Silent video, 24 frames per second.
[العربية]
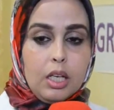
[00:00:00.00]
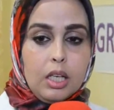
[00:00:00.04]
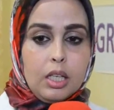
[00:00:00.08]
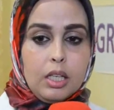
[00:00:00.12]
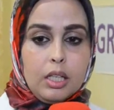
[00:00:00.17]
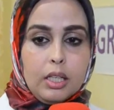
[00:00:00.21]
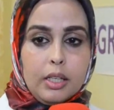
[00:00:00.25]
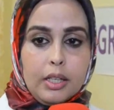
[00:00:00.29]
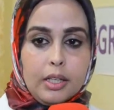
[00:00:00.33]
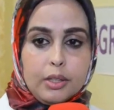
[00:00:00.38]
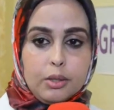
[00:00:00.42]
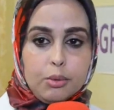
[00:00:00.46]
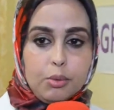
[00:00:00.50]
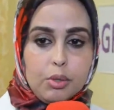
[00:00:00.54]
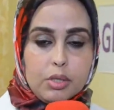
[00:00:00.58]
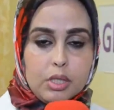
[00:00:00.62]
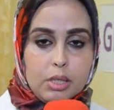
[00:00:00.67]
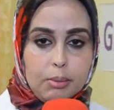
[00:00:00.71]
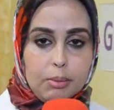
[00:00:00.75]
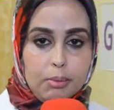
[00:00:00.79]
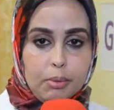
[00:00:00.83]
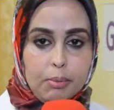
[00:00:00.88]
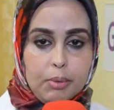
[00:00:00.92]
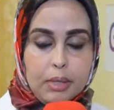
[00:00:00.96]
آه، هذا هو
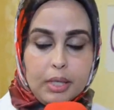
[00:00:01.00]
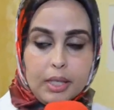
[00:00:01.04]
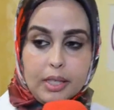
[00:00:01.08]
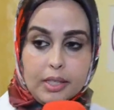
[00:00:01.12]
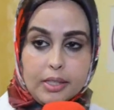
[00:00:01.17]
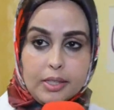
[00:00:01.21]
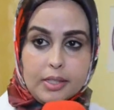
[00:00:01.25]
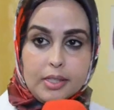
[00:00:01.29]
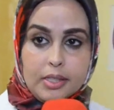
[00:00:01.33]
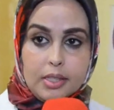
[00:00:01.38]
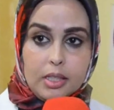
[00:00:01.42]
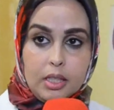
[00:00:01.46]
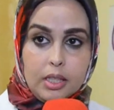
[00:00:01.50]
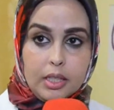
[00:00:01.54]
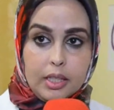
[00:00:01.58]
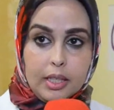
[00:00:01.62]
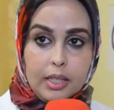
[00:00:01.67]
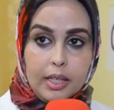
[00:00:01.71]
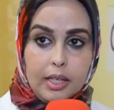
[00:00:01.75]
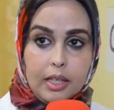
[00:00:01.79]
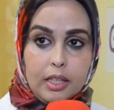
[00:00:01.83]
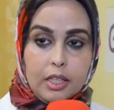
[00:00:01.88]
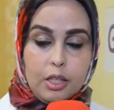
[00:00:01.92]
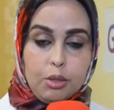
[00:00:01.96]
السبب الرئيسي اللي
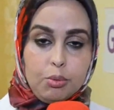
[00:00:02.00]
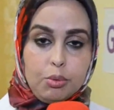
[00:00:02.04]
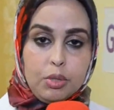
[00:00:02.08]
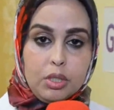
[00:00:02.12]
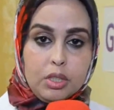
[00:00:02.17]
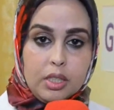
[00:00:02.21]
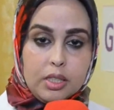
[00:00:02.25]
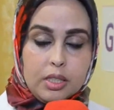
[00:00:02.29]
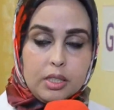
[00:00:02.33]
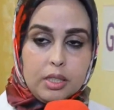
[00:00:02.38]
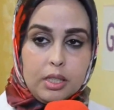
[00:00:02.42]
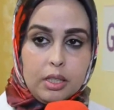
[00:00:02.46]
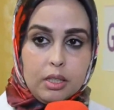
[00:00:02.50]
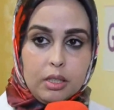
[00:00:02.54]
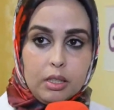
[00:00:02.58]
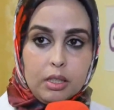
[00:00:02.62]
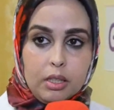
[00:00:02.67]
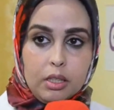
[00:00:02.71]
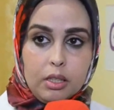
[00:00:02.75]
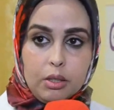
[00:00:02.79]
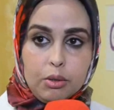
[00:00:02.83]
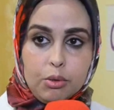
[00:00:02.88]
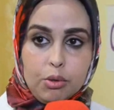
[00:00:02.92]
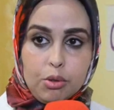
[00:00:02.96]
كيخلي الوليدات
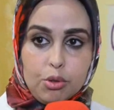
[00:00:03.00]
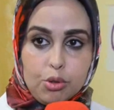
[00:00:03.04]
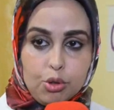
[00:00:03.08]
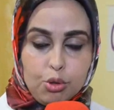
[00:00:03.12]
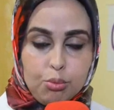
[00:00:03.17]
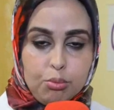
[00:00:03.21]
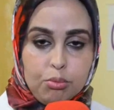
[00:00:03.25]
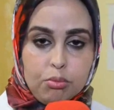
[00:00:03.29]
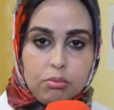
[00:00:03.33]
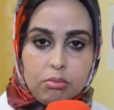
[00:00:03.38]
كيخرجوا